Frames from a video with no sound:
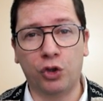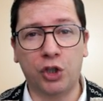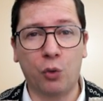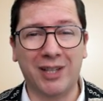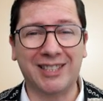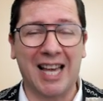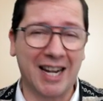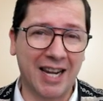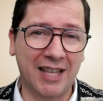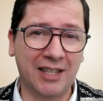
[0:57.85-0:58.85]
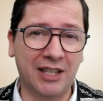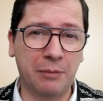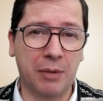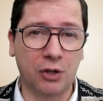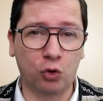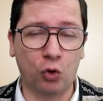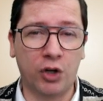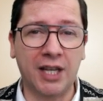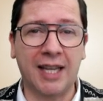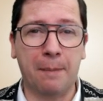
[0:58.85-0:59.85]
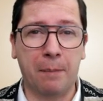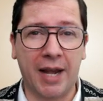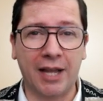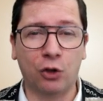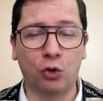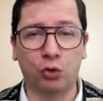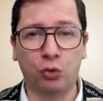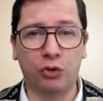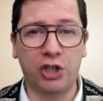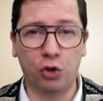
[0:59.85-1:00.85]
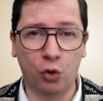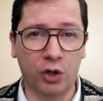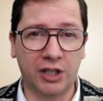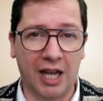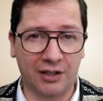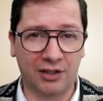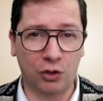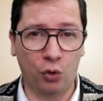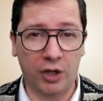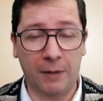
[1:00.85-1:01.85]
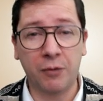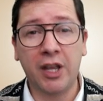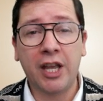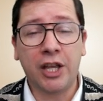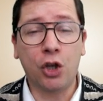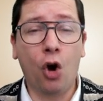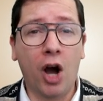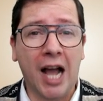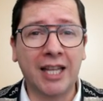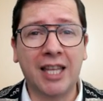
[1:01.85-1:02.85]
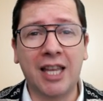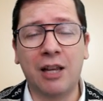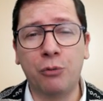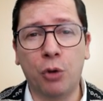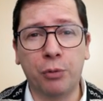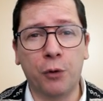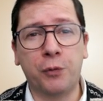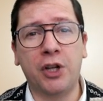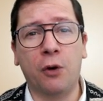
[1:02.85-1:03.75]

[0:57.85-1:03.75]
di questa rete di persone che pregano tutti i giorni al Signore. Io ho anche il mio profilo